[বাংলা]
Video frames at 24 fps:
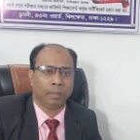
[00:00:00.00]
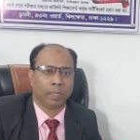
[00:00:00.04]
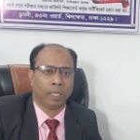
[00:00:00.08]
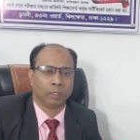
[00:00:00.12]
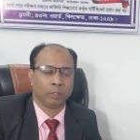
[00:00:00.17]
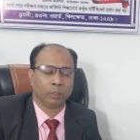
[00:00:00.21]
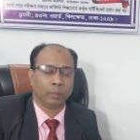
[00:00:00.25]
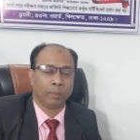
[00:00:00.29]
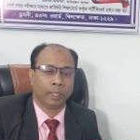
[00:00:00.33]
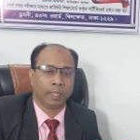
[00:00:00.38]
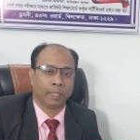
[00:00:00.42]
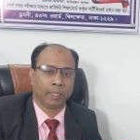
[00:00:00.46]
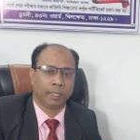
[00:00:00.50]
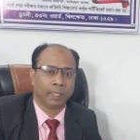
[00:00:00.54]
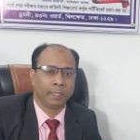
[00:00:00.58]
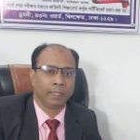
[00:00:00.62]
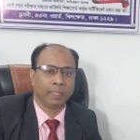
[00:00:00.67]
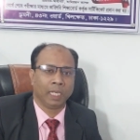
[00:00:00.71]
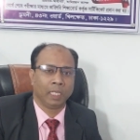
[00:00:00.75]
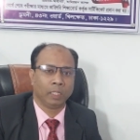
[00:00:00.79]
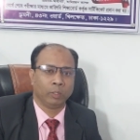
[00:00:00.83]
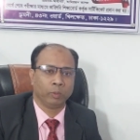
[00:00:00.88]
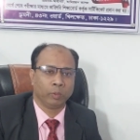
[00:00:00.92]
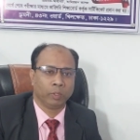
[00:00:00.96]
বা তোমার
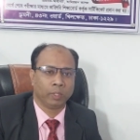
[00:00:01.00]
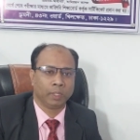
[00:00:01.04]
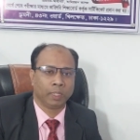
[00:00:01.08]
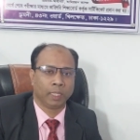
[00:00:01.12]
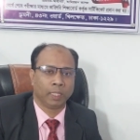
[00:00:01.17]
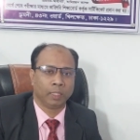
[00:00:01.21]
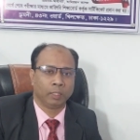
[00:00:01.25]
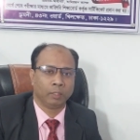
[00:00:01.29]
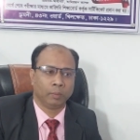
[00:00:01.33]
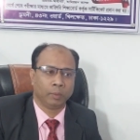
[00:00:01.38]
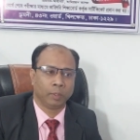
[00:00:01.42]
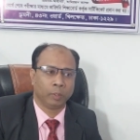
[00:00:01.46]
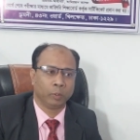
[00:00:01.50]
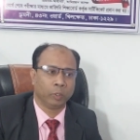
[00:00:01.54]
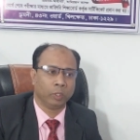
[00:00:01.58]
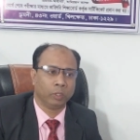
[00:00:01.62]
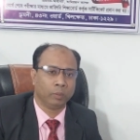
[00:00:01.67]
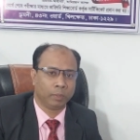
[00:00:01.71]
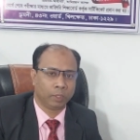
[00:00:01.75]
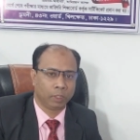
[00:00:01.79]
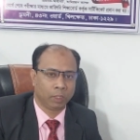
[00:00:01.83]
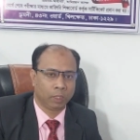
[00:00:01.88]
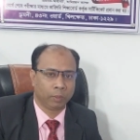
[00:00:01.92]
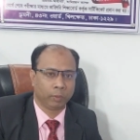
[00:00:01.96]
রেজাল্ট অনুযায়ী তুমি কোন
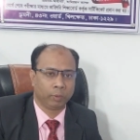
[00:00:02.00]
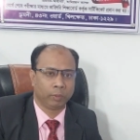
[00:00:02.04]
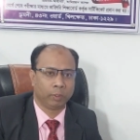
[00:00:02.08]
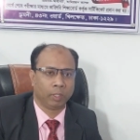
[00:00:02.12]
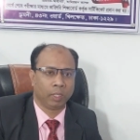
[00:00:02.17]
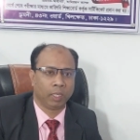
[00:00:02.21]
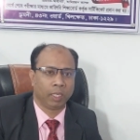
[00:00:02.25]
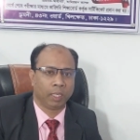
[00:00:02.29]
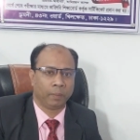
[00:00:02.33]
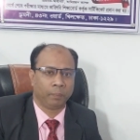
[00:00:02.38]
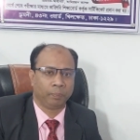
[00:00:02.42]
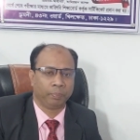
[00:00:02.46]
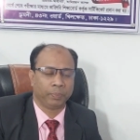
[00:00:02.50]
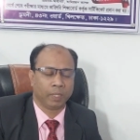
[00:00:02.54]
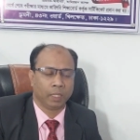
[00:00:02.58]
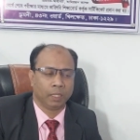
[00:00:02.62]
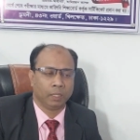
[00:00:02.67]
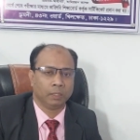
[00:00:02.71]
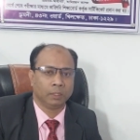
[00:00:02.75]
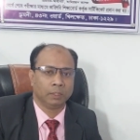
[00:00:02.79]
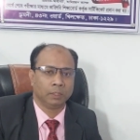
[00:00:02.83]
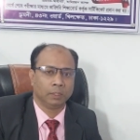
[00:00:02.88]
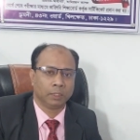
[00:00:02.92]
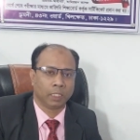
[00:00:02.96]
বিশ্ববিদ্যালয়ে
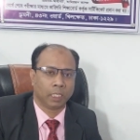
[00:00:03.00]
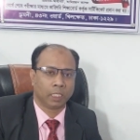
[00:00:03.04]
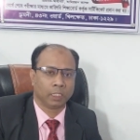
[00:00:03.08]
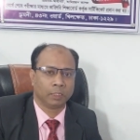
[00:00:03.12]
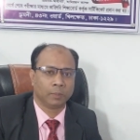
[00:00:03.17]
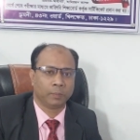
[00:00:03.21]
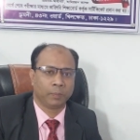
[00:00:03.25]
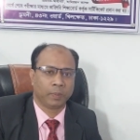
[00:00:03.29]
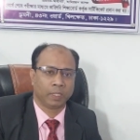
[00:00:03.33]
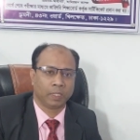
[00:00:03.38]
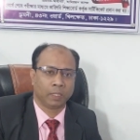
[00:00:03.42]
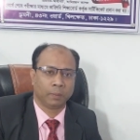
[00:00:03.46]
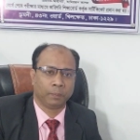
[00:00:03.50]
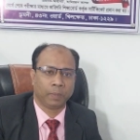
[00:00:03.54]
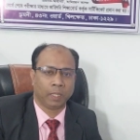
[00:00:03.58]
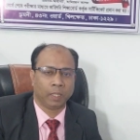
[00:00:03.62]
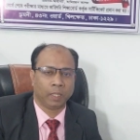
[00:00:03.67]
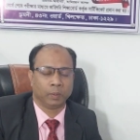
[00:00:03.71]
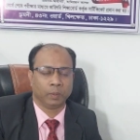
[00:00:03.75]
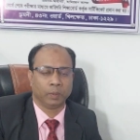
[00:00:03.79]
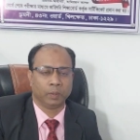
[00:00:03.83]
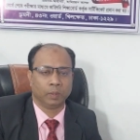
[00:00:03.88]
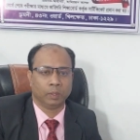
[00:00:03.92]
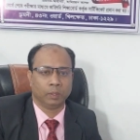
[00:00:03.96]
চান্স পেতে
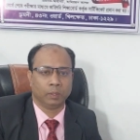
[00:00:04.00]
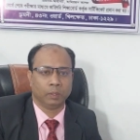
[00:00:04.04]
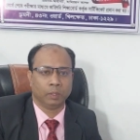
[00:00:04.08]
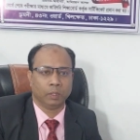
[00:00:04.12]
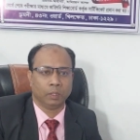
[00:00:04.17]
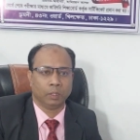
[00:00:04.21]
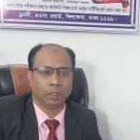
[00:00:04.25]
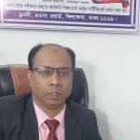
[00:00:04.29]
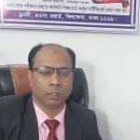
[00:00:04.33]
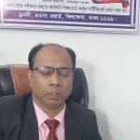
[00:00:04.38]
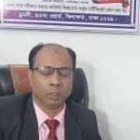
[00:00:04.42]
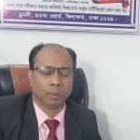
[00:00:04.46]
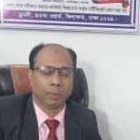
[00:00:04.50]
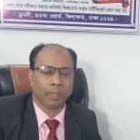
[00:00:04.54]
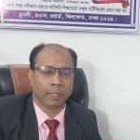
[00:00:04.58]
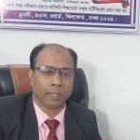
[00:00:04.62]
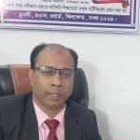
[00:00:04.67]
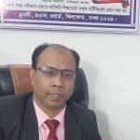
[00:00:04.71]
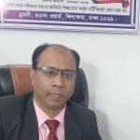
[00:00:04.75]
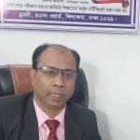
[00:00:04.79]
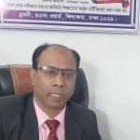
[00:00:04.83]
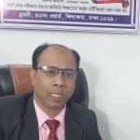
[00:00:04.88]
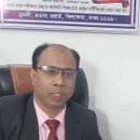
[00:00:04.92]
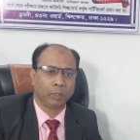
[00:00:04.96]
পারো তোমার
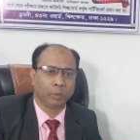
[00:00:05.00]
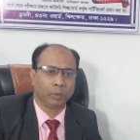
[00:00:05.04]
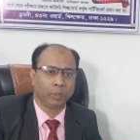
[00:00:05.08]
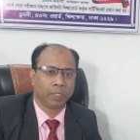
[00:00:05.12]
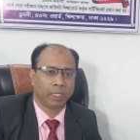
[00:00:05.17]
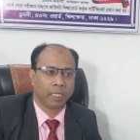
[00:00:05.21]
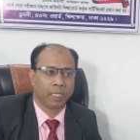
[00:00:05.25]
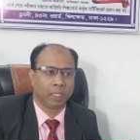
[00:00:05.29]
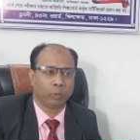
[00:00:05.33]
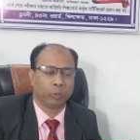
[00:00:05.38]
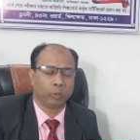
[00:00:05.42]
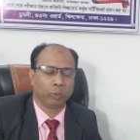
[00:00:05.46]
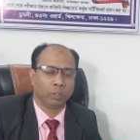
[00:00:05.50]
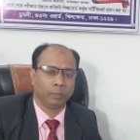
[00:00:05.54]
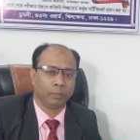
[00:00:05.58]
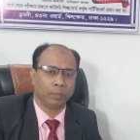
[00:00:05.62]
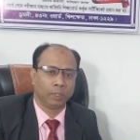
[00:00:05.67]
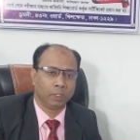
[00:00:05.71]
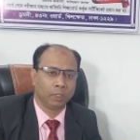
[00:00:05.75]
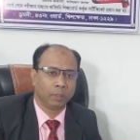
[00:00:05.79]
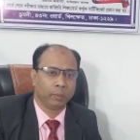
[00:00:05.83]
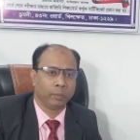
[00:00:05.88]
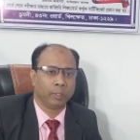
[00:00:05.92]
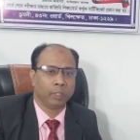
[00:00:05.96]
রেজাল্ট অনুযায়ী কোন
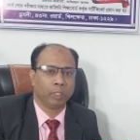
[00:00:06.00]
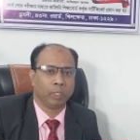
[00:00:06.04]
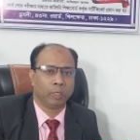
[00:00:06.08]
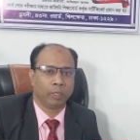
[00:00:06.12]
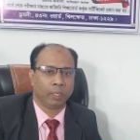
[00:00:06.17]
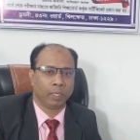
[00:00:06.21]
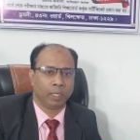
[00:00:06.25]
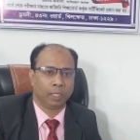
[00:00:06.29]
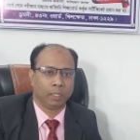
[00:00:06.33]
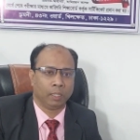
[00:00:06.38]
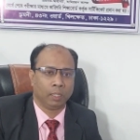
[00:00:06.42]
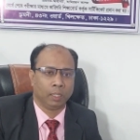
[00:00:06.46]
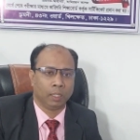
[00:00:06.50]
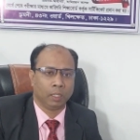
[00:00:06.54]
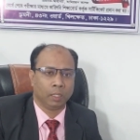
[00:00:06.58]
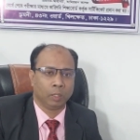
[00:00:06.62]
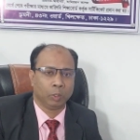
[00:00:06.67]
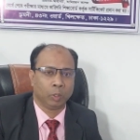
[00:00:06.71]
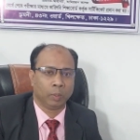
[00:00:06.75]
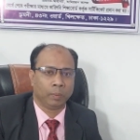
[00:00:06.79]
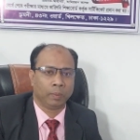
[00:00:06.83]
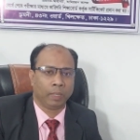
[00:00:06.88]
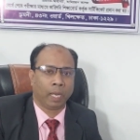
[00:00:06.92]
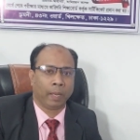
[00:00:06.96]
বিশ্ববিদ্যালয়ে
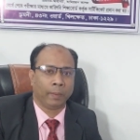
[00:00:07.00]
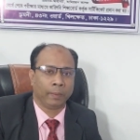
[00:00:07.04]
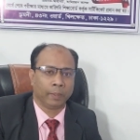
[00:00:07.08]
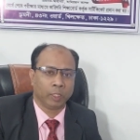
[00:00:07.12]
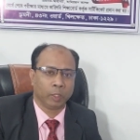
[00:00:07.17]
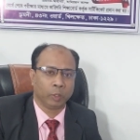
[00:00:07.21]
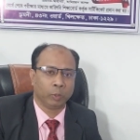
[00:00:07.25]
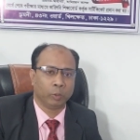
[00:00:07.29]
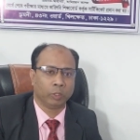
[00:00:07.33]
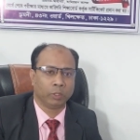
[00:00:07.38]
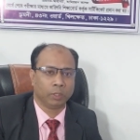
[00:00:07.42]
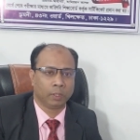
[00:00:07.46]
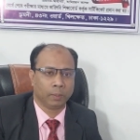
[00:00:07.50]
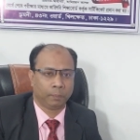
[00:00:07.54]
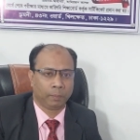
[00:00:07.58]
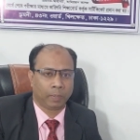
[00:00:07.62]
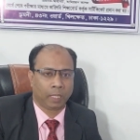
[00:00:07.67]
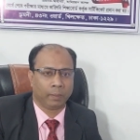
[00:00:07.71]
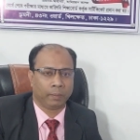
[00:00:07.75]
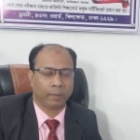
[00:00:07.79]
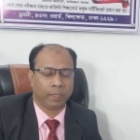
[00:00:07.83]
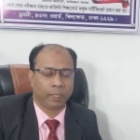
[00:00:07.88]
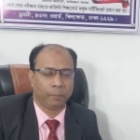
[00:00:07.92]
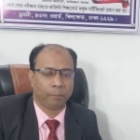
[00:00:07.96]
তুমি আবেদন করতে
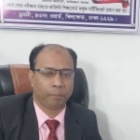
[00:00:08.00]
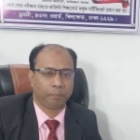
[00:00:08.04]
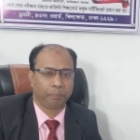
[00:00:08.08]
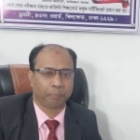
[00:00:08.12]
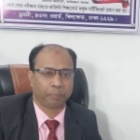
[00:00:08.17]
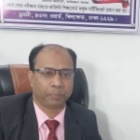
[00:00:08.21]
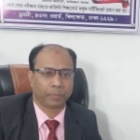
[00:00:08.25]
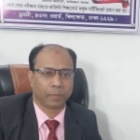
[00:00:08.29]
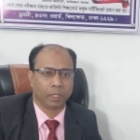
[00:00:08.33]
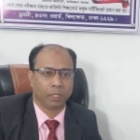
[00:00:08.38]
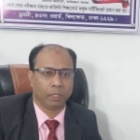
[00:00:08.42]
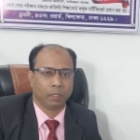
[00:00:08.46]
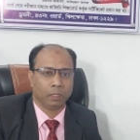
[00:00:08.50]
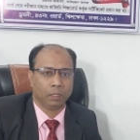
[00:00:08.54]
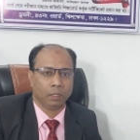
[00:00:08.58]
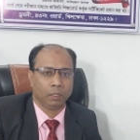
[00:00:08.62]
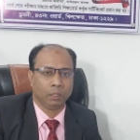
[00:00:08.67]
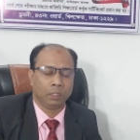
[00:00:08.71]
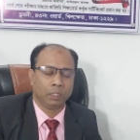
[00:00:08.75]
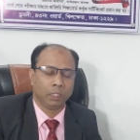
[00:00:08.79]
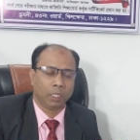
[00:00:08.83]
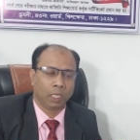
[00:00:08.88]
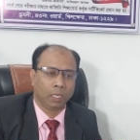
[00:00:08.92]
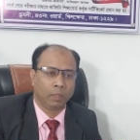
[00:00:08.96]
পারবে
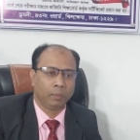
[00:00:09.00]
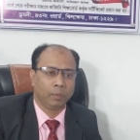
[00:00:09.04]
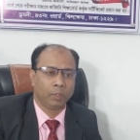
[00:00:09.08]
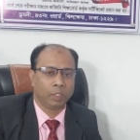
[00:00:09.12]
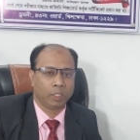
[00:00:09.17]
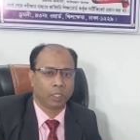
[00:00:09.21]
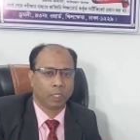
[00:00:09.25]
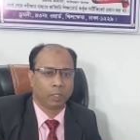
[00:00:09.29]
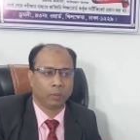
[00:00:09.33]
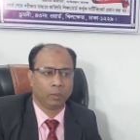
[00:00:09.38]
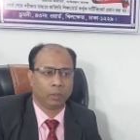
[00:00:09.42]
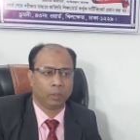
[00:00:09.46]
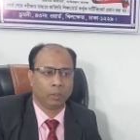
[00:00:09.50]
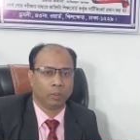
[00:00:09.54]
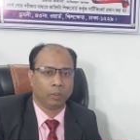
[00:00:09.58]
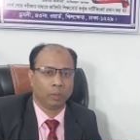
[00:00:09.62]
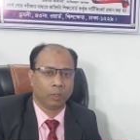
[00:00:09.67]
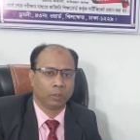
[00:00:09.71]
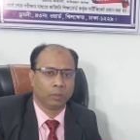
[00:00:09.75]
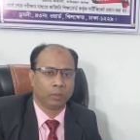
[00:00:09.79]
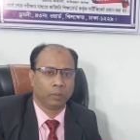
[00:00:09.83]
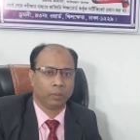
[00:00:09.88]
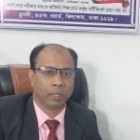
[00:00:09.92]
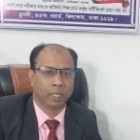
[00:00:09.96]
সেই বিষয়গুলো
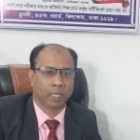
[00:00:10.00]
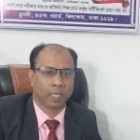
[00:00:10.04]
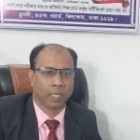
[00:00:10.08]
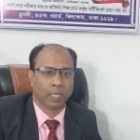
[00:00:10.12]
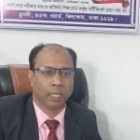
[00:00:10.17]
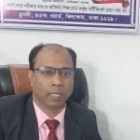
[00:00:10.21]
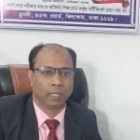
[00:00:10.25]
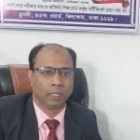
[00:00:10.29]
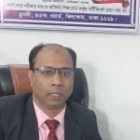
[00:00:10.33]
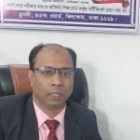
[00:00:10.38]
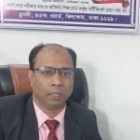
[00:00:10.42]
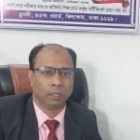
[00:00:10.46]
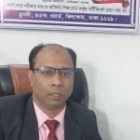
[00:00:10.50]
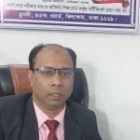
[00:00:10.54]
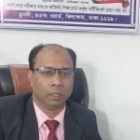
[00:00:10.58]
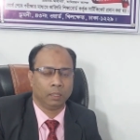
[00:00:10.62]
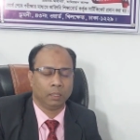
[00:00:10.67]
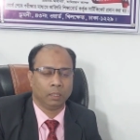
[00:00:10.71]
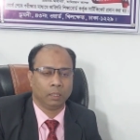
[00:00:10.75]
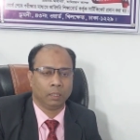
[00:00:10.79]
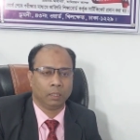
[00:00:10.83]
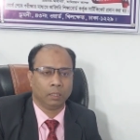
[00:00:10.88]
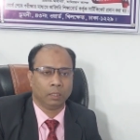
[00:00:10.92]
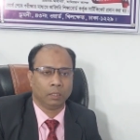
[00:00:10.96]
লক্ষ্য রেখেই
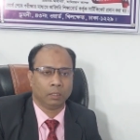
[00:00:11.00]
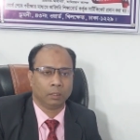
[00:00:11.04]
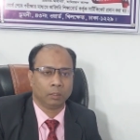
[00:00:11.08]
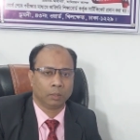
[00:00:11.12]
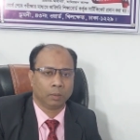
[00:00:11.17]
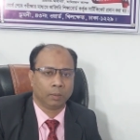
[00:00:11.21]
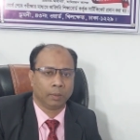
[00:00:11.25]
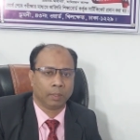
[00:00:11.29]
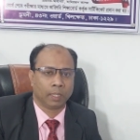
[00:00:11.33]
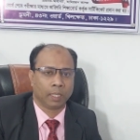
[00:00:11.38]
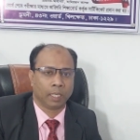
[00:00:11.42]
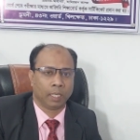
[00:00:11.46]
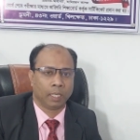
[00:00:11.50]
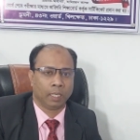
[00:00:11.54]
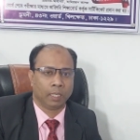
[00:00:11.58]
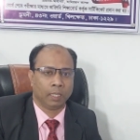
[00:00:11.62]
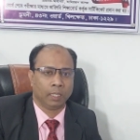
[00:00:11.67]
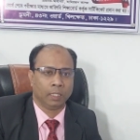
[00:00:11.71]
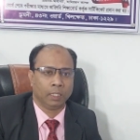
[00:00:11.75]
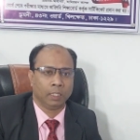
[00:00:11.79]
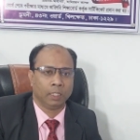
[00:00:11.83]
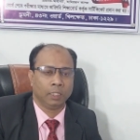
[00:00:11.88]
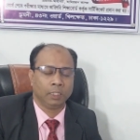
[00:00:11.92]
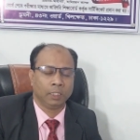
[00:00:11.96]
তোমাকে
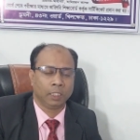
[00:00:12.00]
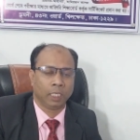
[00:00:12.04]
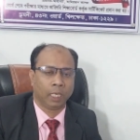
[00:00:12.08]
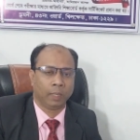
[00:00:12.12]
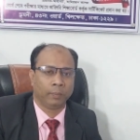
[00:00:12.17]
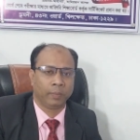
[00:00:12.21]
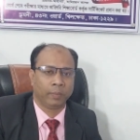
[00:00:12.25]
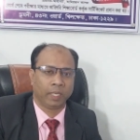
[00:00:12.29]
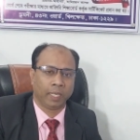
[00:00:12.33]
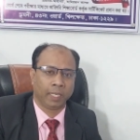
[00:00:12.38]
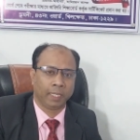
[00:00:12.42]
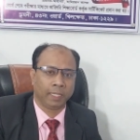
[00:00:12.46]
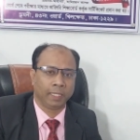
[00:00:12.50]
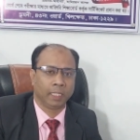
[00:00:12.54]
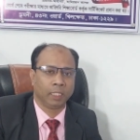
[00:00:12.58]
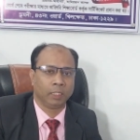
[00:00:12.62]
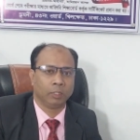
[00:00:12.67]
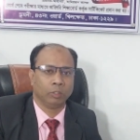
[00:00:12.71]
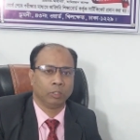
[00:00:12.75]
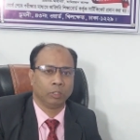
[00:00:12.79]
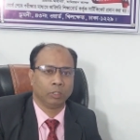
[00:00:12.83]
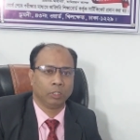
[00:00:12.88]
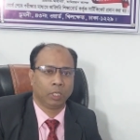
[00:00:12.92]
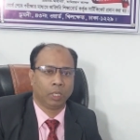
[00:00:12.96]
সামনে এগিয়ে
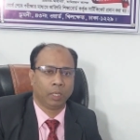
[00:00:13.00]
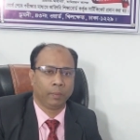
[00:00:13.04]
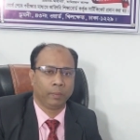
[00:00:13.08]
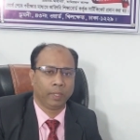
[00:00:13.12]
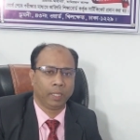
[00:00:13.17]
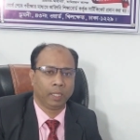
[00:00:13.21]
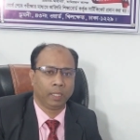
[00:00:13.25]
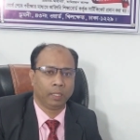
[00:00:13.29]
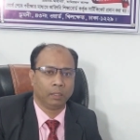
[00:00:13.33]
চলতে হবে